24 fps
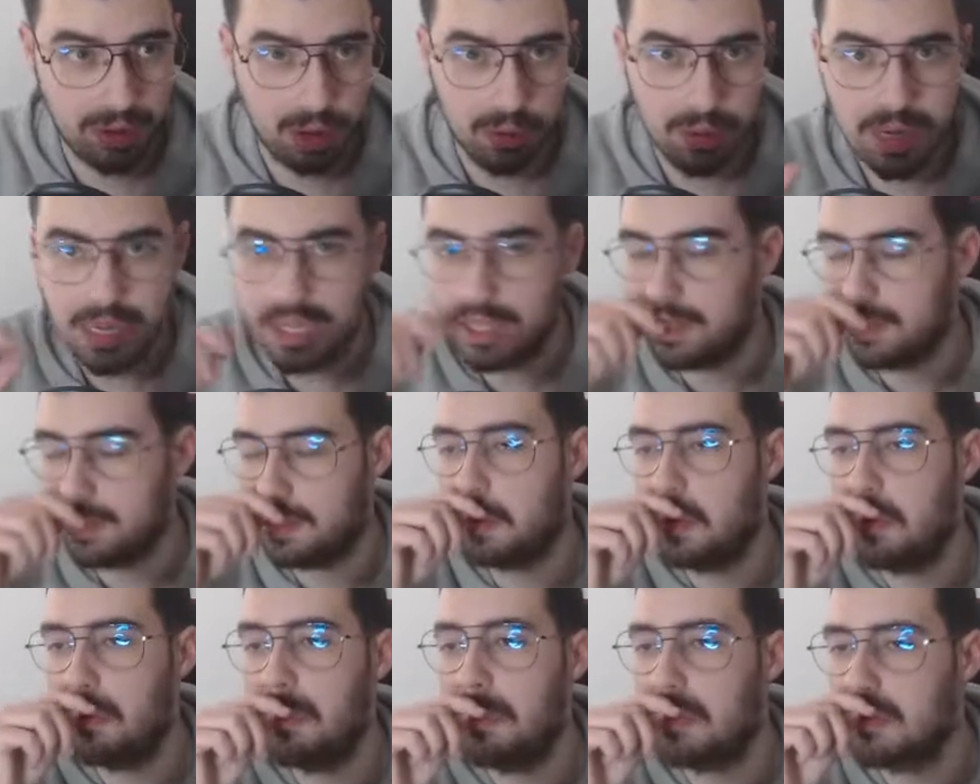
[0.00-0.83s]
¿vale?
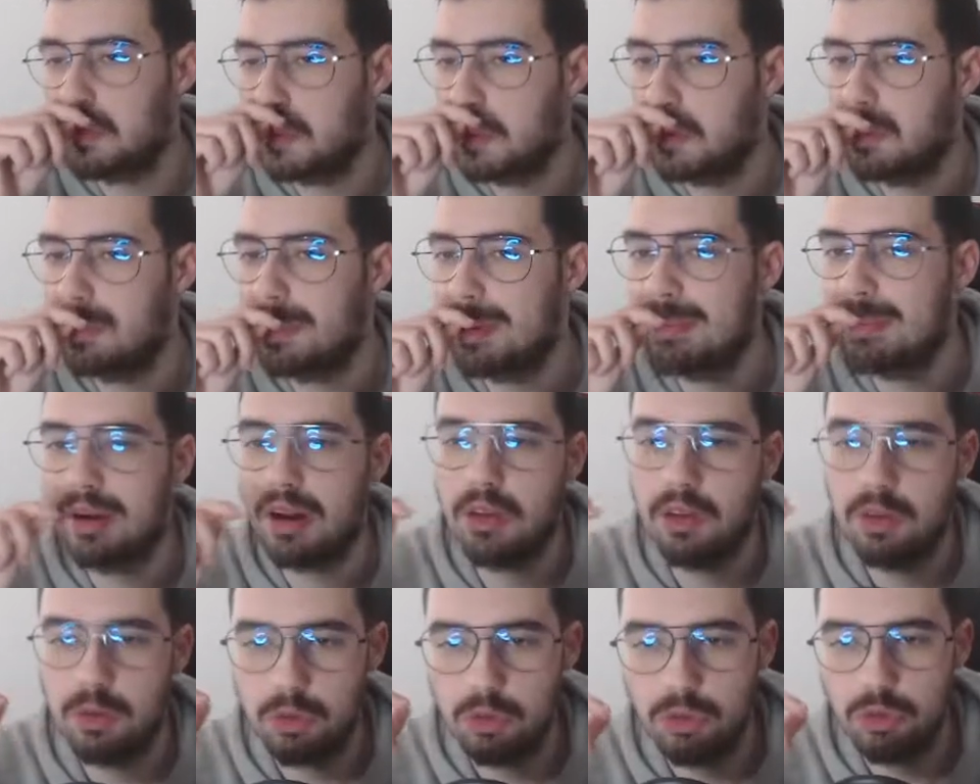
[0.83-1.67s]
Tengo, tengo
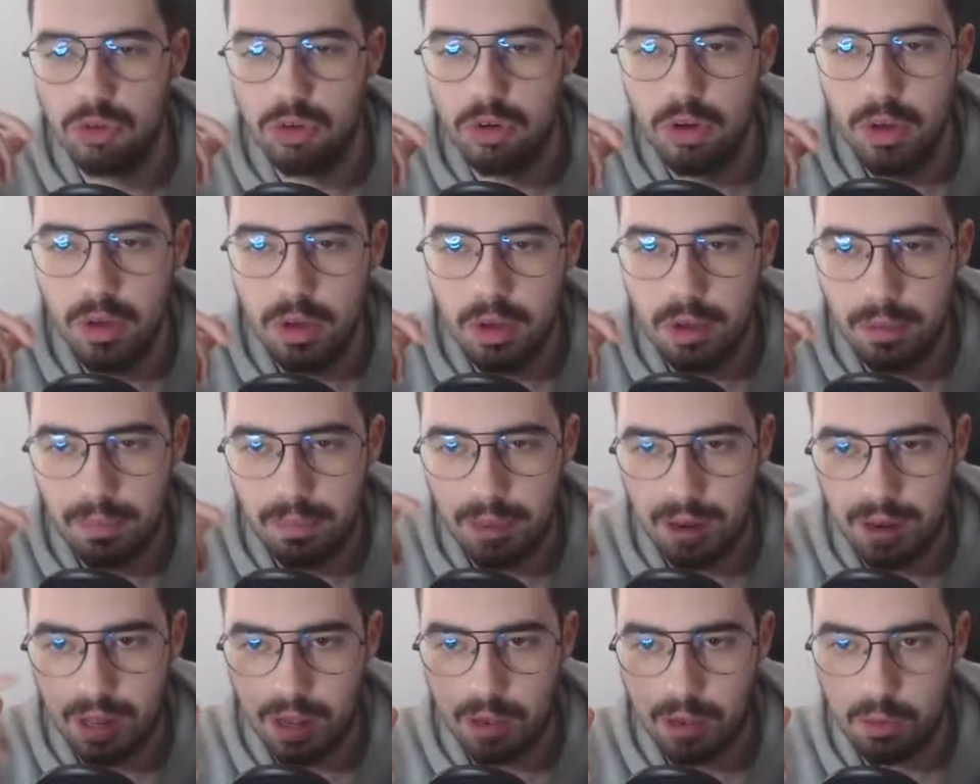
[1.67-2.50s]
preparado incluso
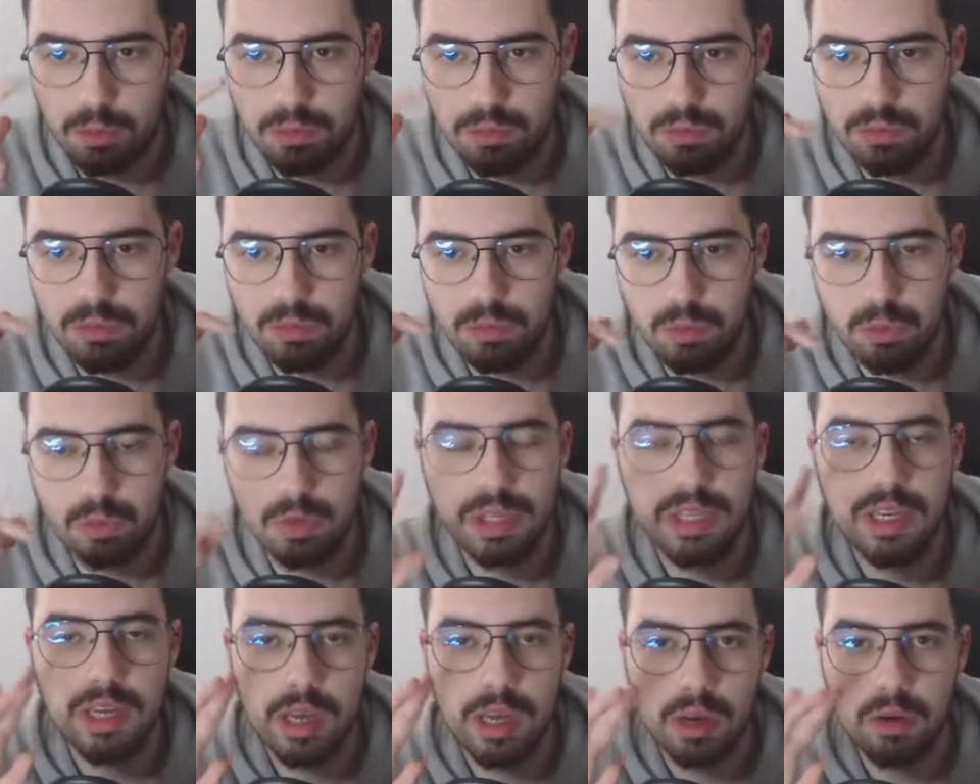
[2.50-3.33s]
para un
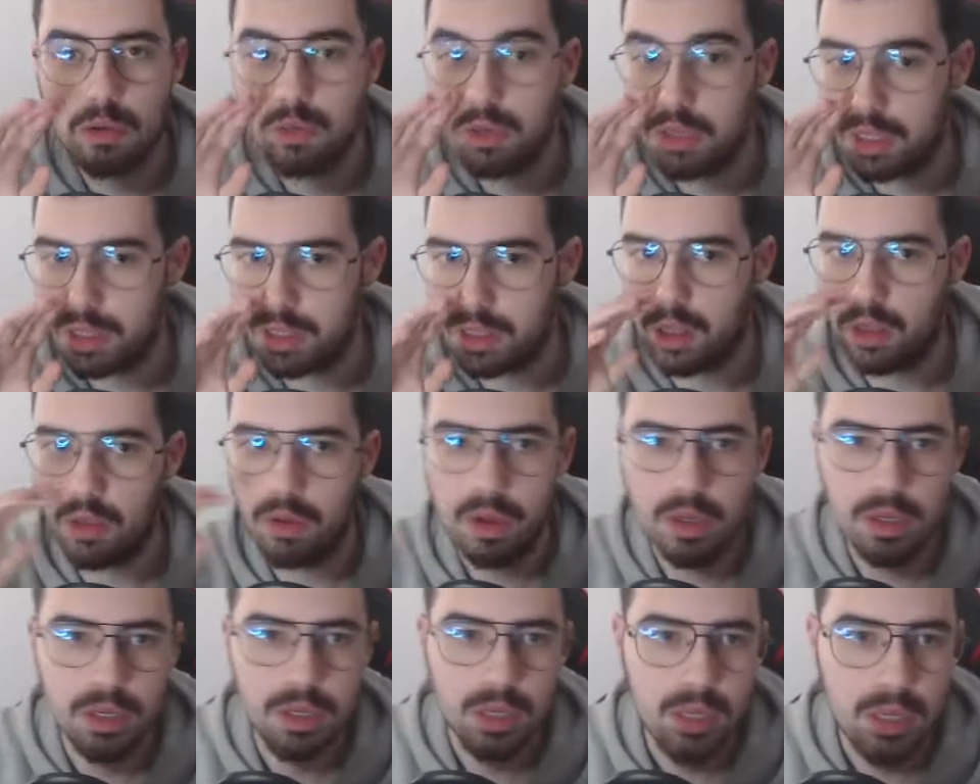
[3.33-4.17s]
tweet que he contestado.
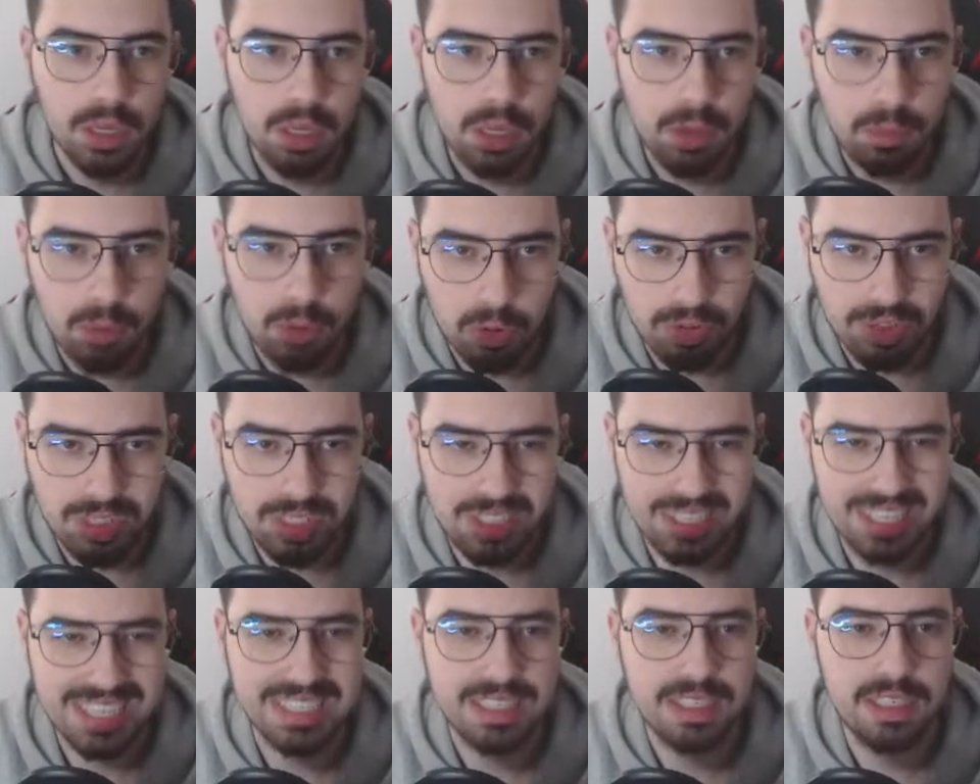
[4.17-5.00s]
Y bueno,
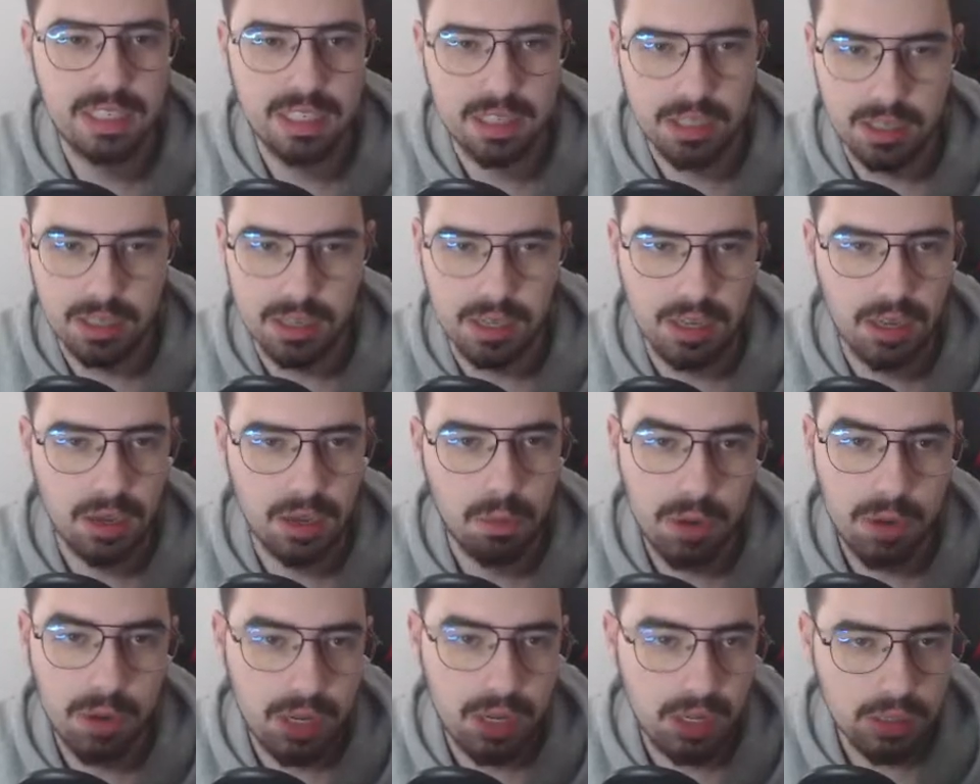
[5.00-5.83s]
dice así, eh,
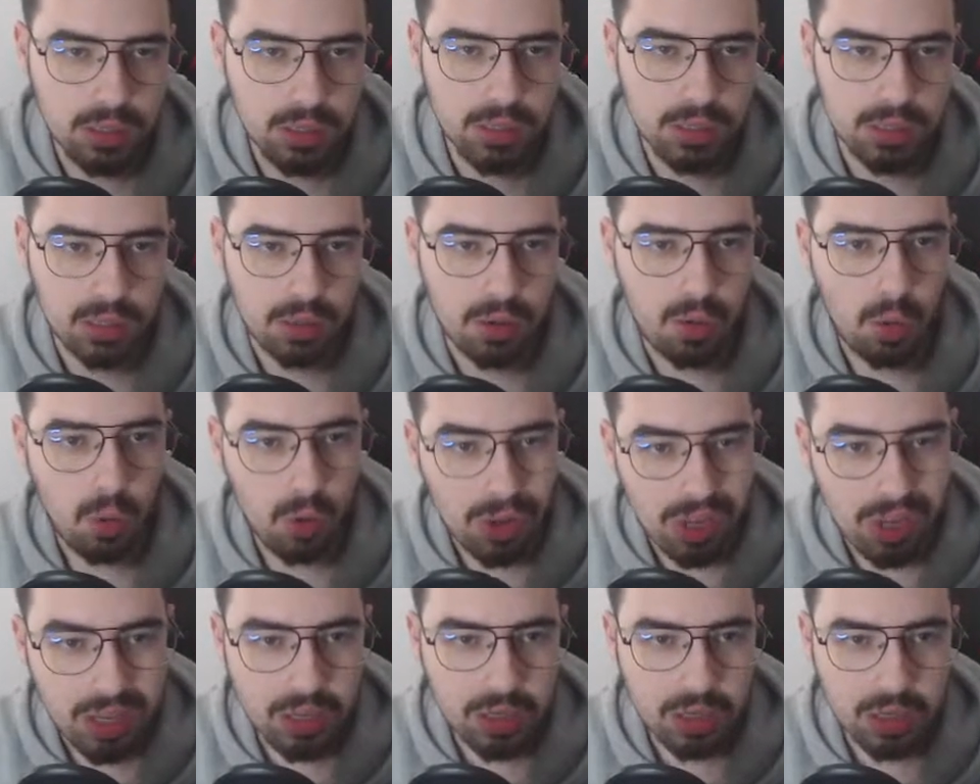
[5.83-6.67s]
Willy,
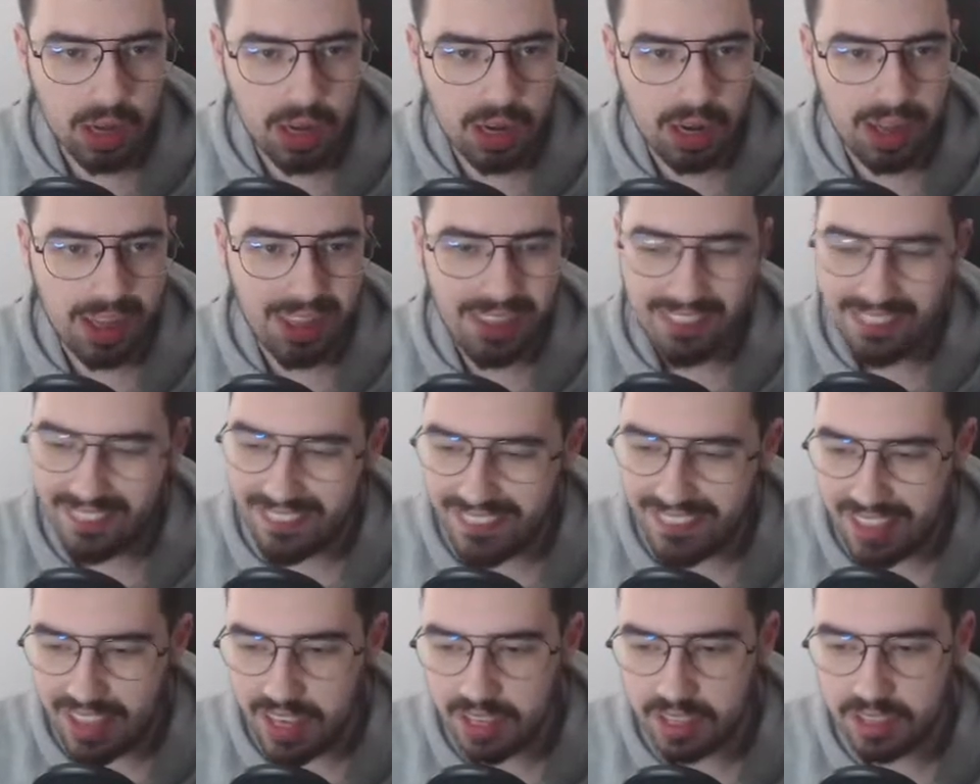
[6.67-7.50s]
hoy a las
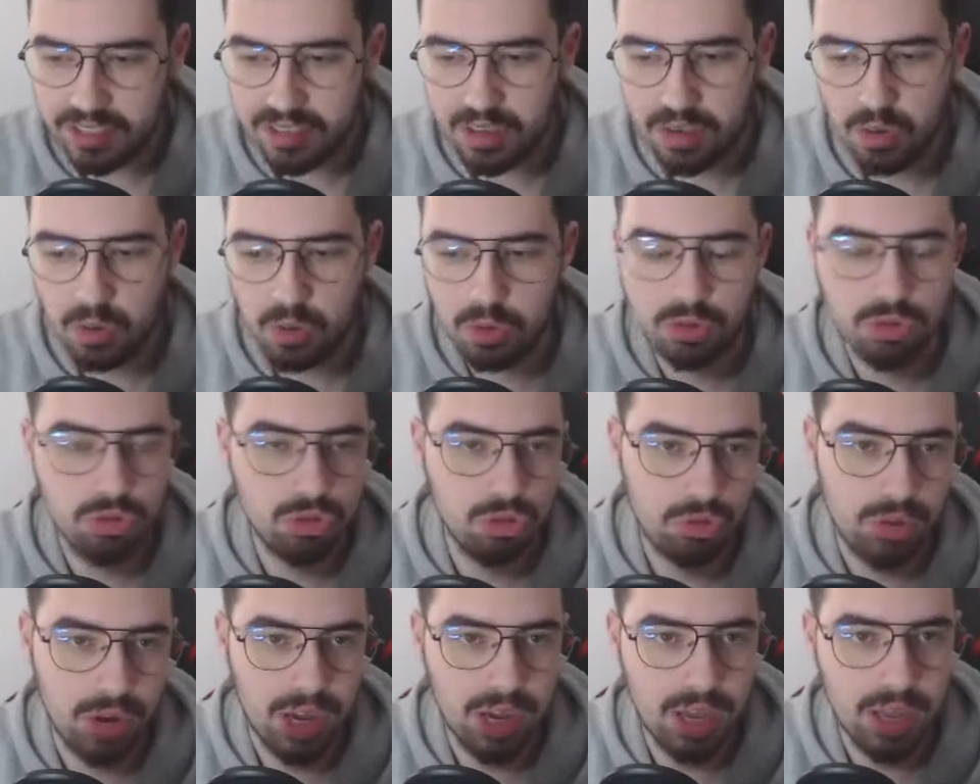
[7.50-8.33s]

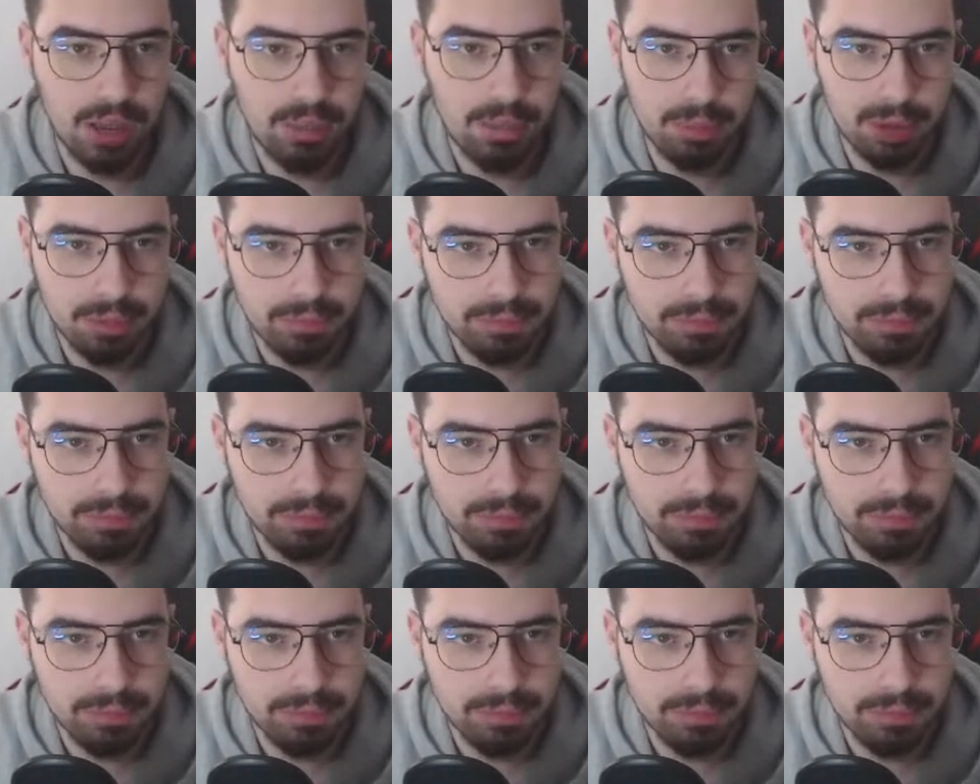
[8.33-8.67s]
10.08 am,